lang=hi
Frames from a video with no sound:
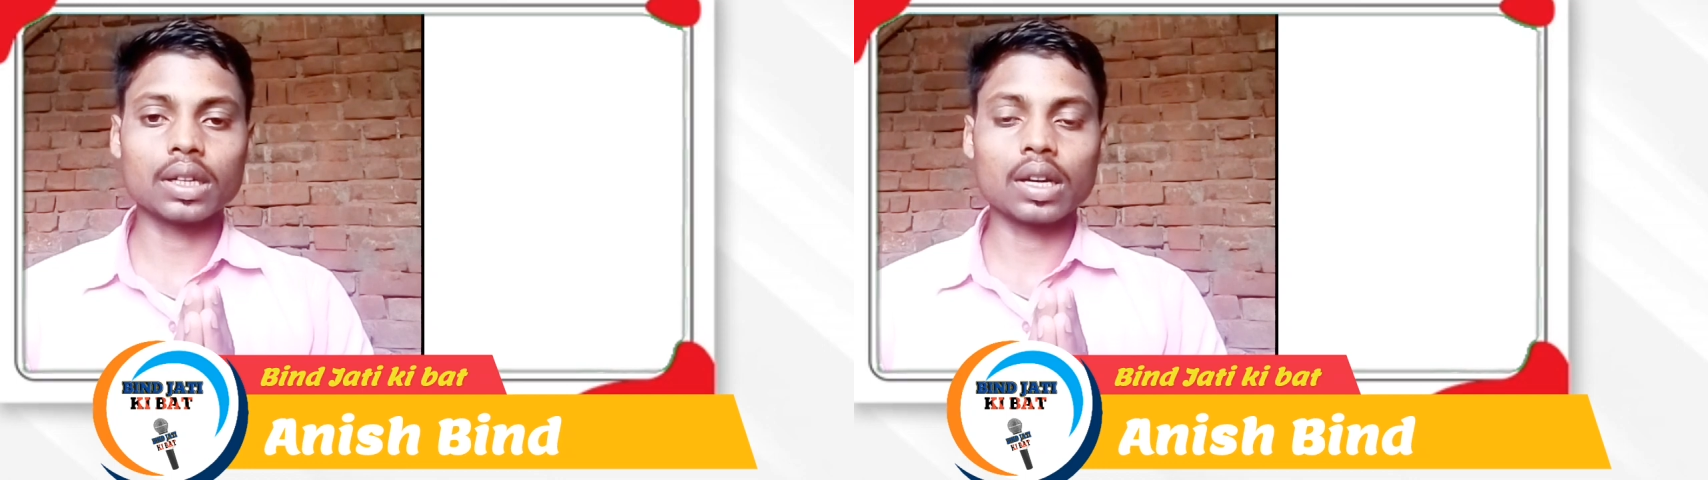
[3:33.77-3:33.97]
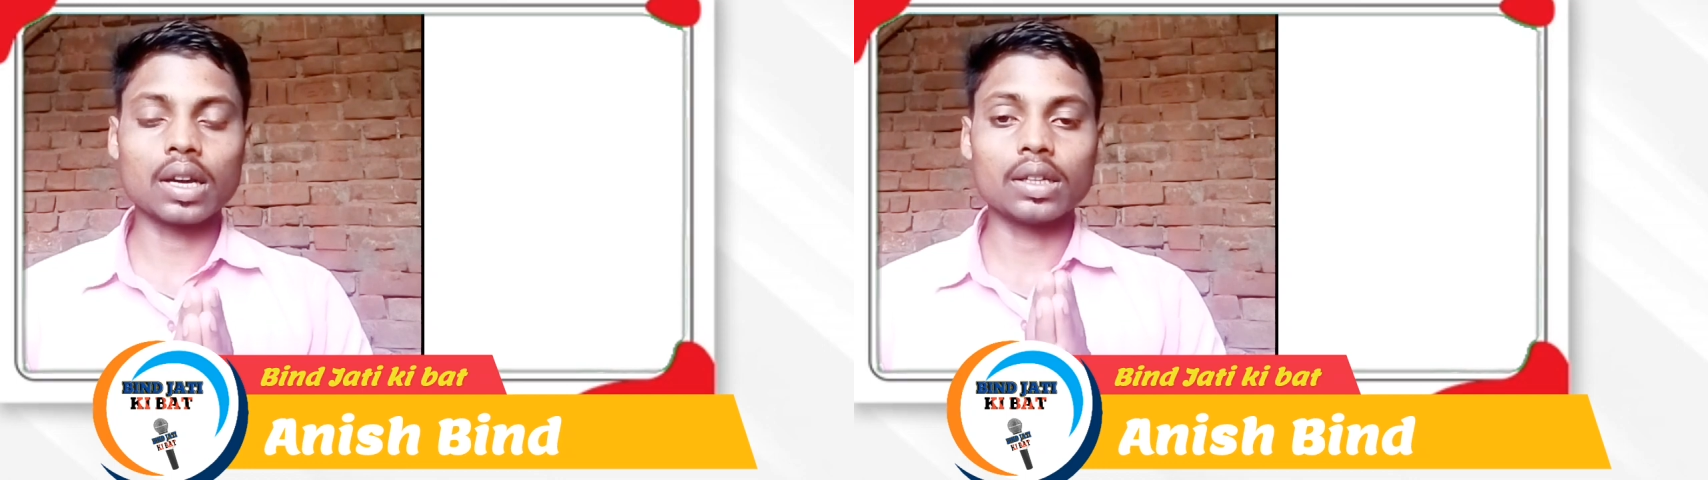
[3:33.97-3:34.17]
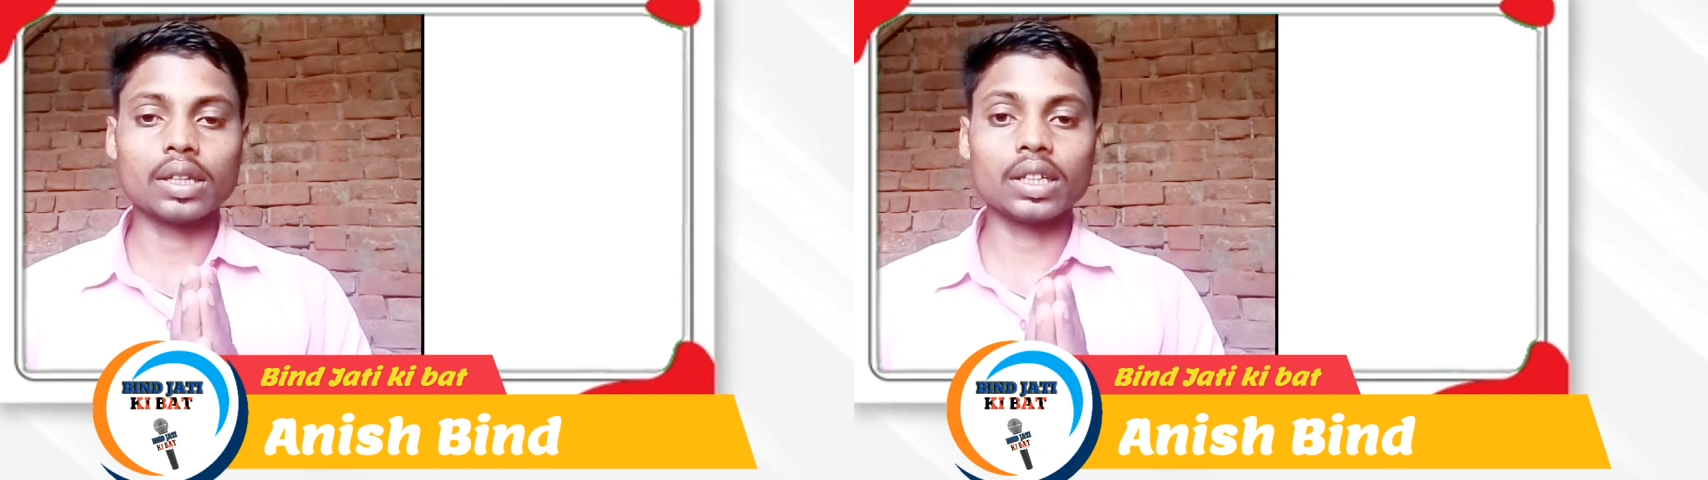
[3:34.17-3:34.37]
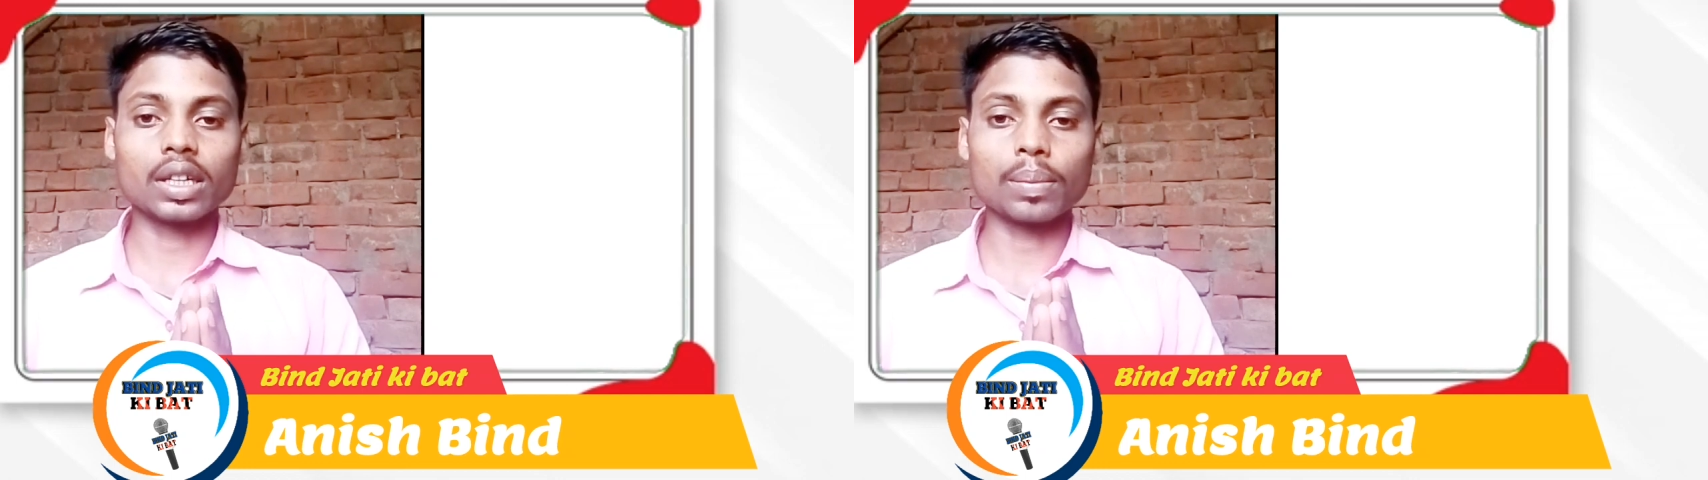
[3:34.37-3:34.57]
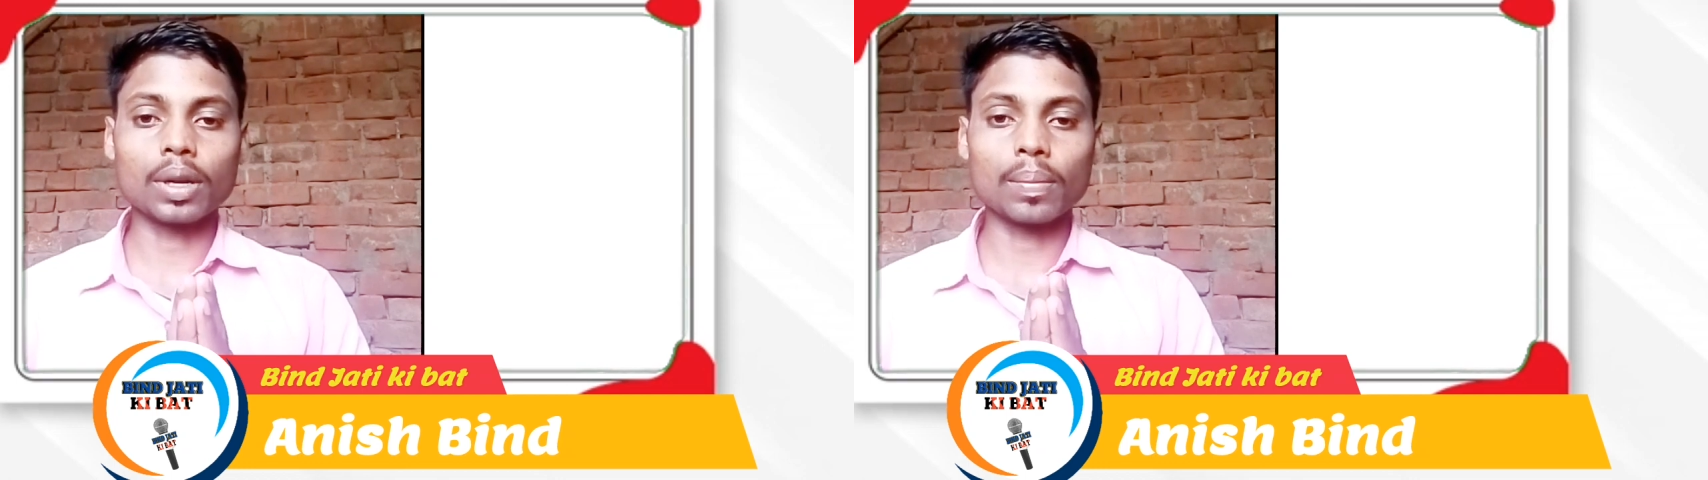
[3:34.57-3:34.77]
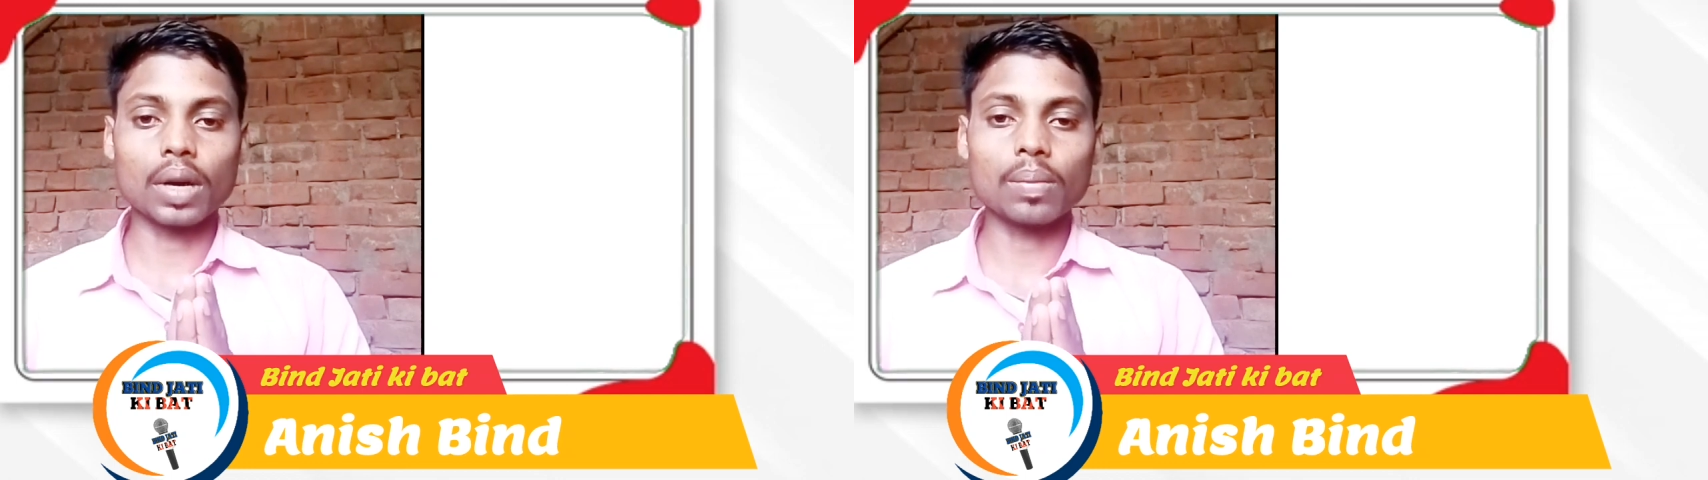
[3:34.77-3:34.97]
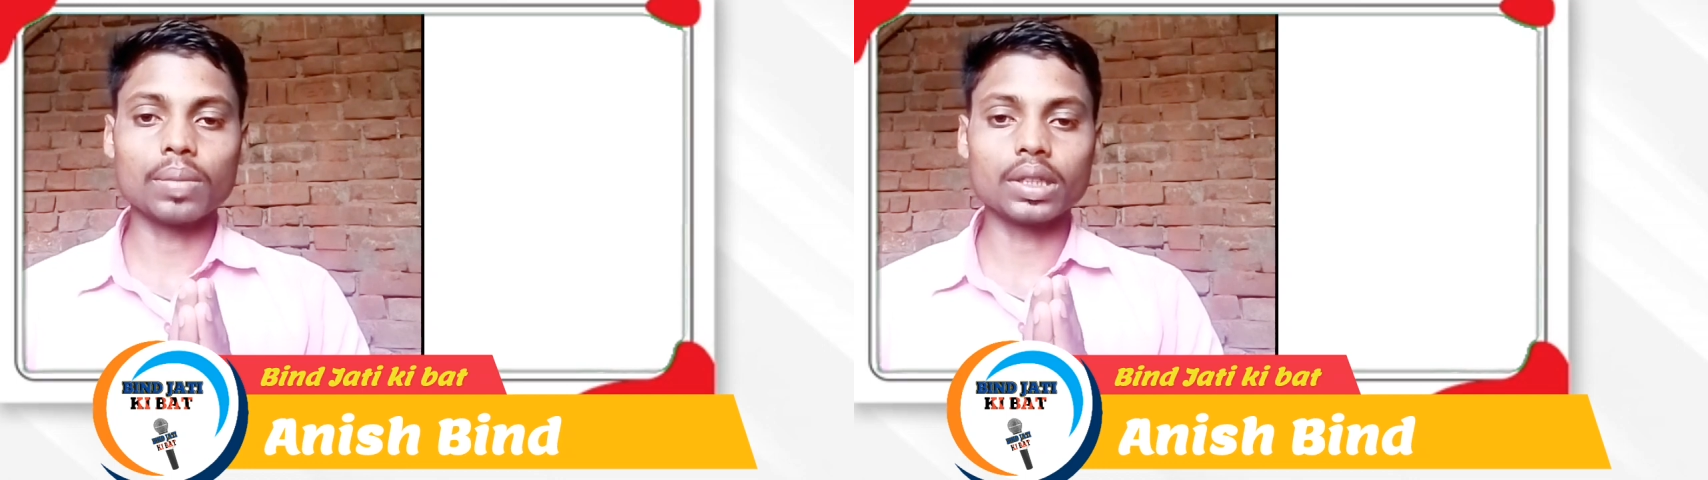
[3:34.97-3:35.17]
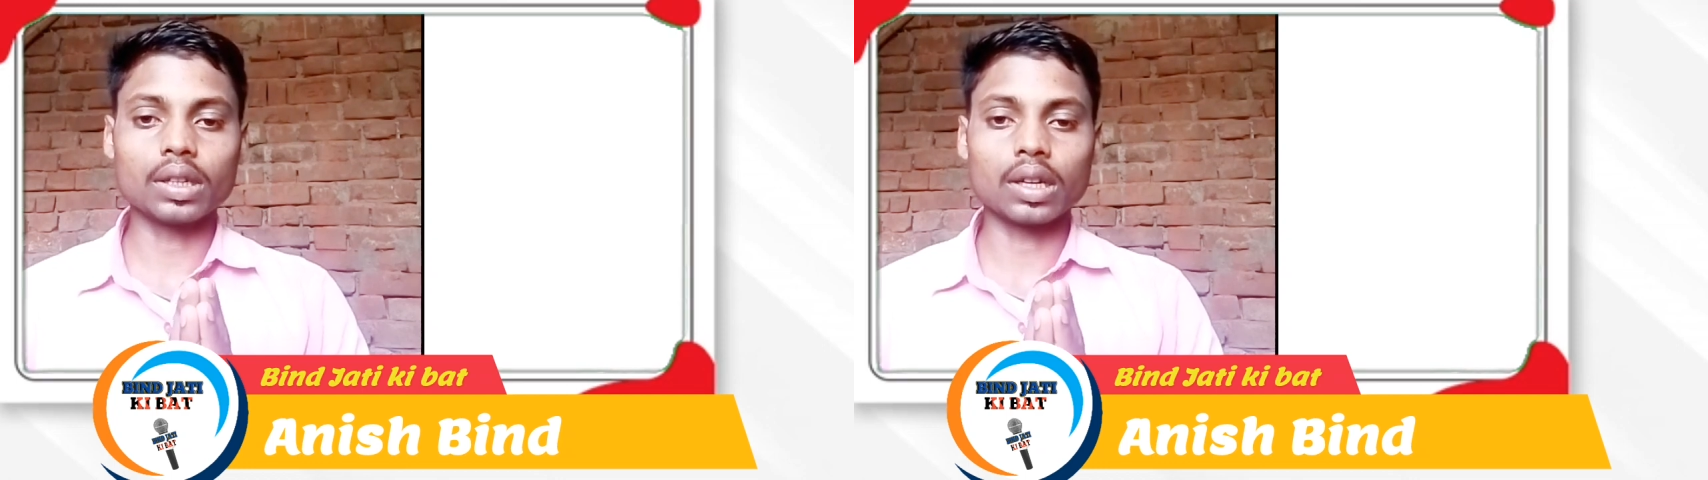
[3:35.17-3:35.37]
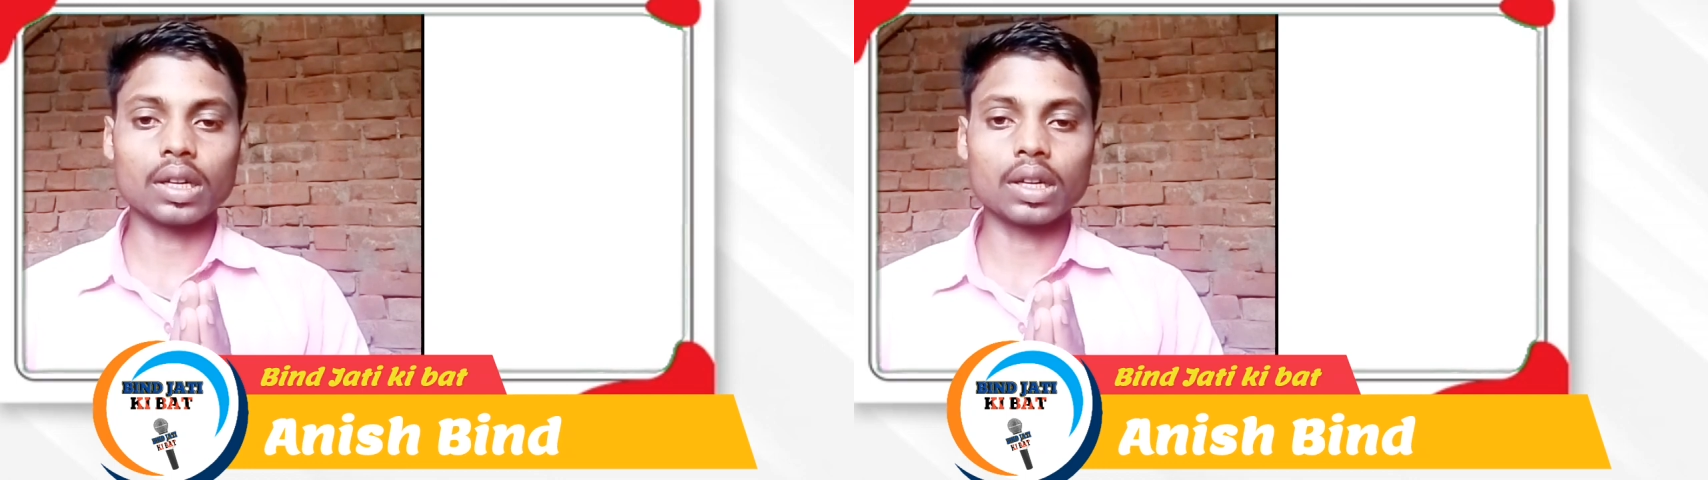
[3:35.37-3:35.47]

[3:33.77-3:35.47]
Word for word: यानी कि अपना बाप बदलना